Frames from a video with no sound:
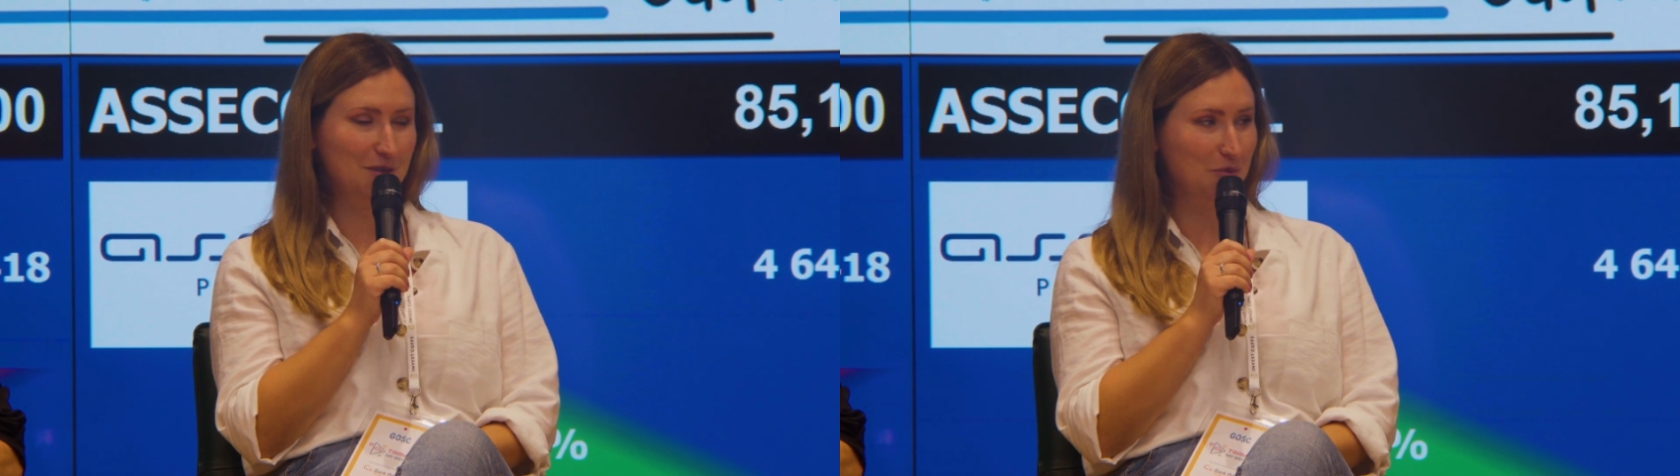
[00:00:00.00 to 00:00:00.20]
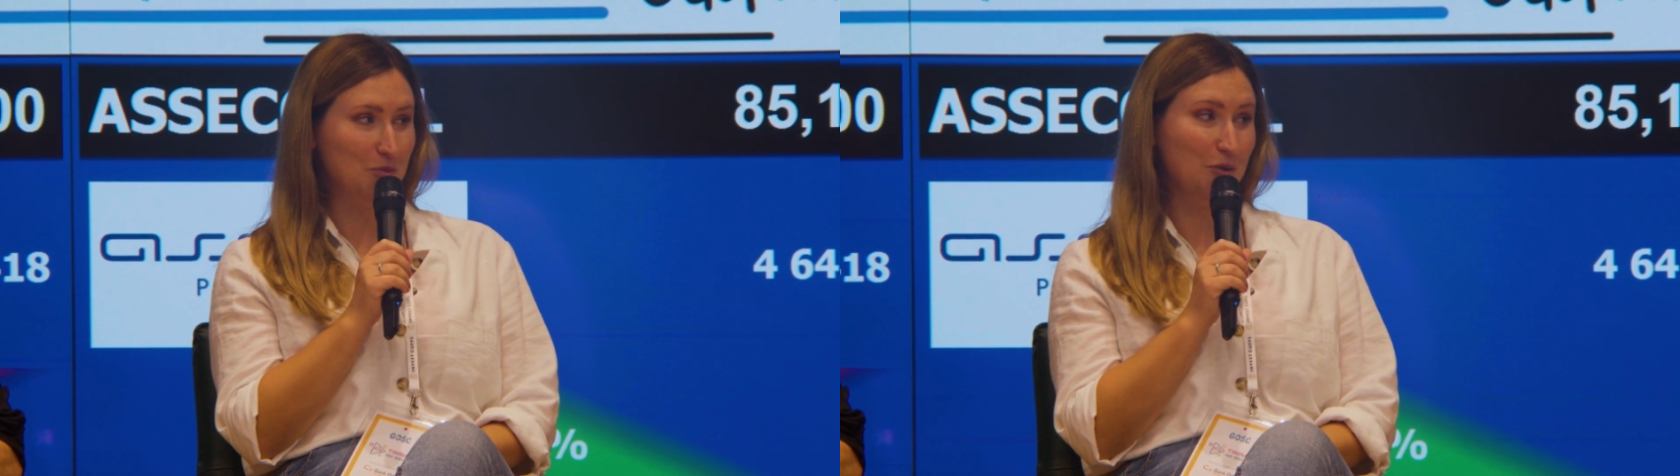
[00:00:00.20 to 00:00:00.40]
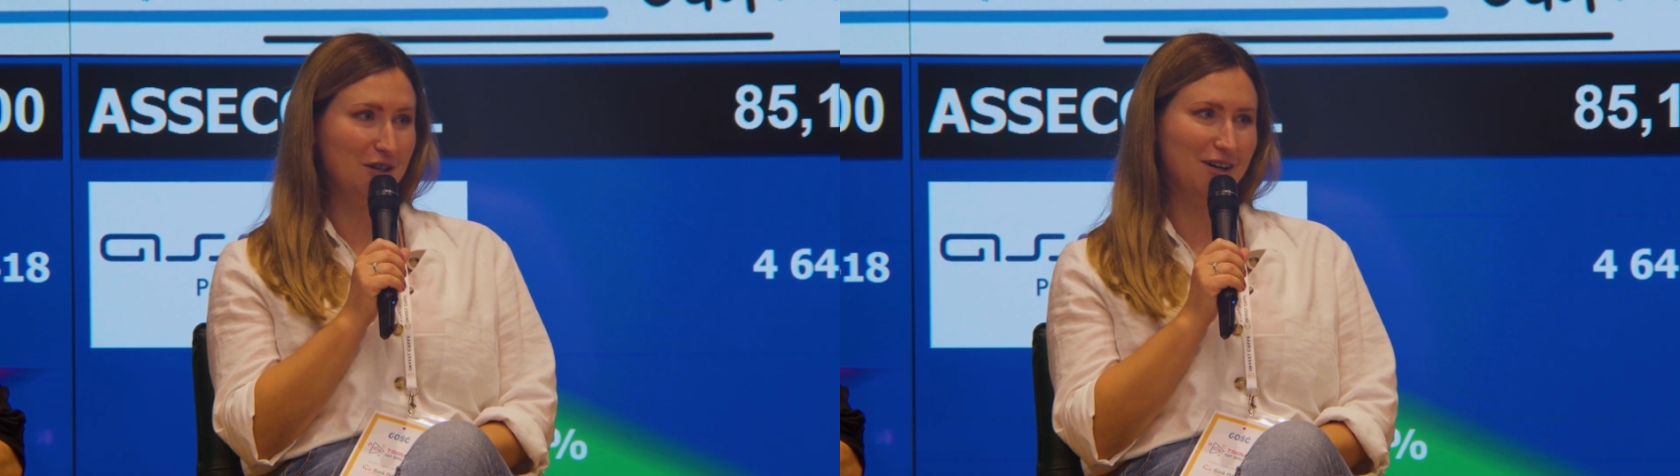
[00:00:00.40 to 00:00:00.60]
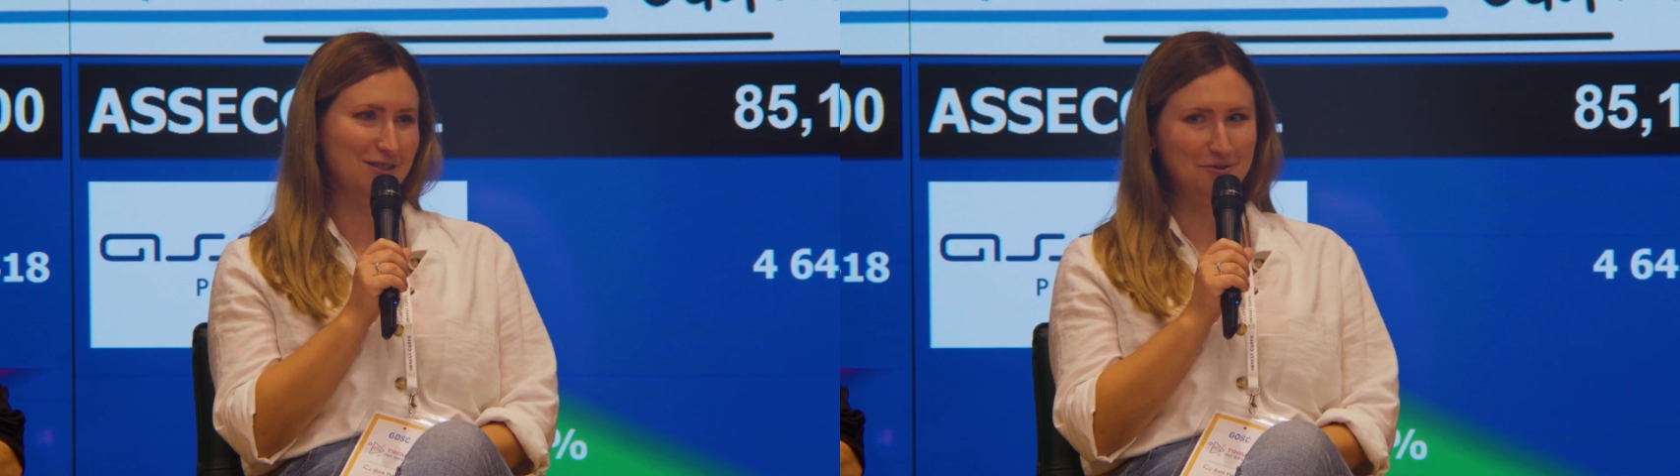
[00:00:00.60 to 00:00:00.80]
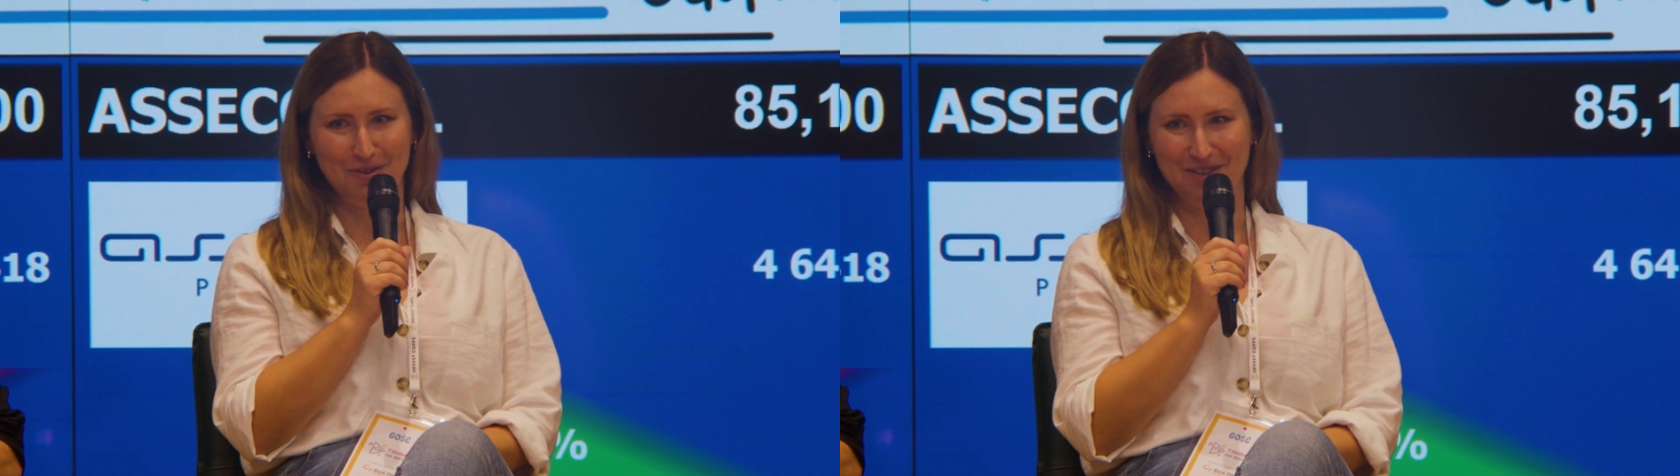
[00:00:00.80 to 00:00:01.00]
jak były po
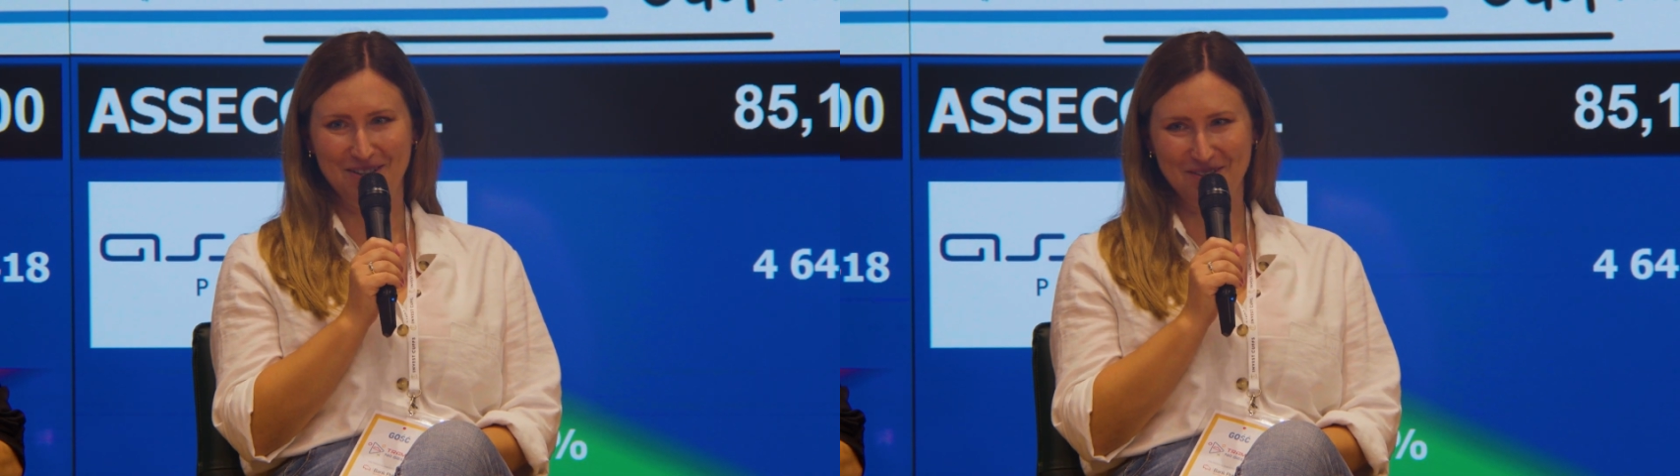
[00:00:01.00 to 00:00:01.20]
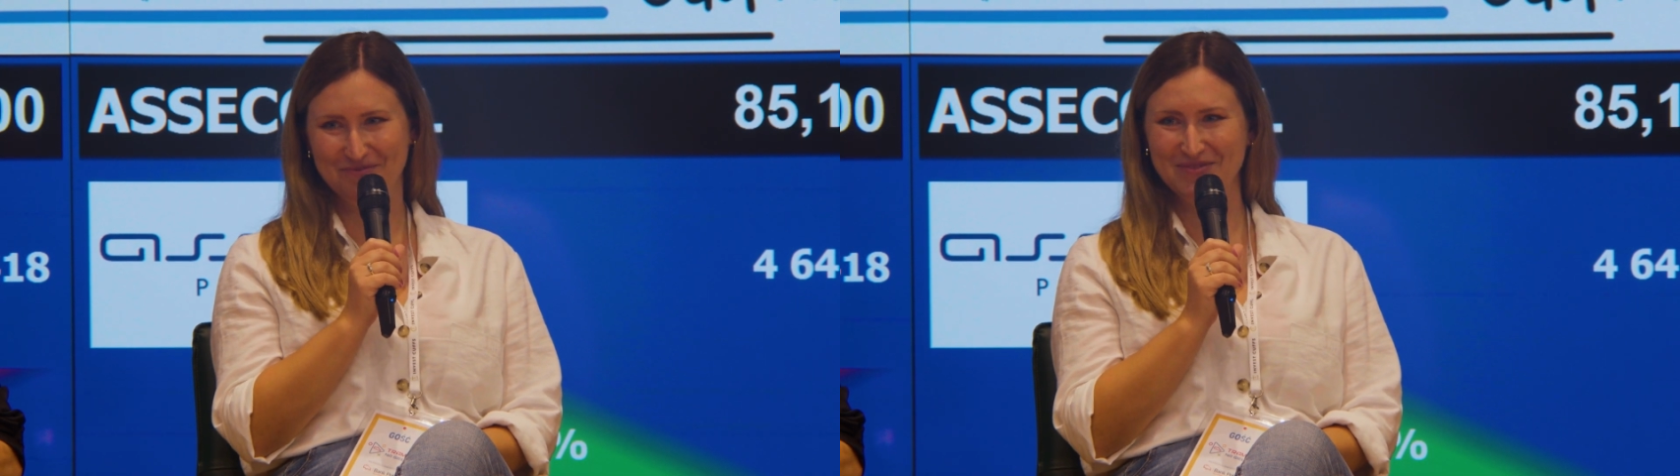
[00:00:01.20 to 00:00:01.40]
kilka złotych.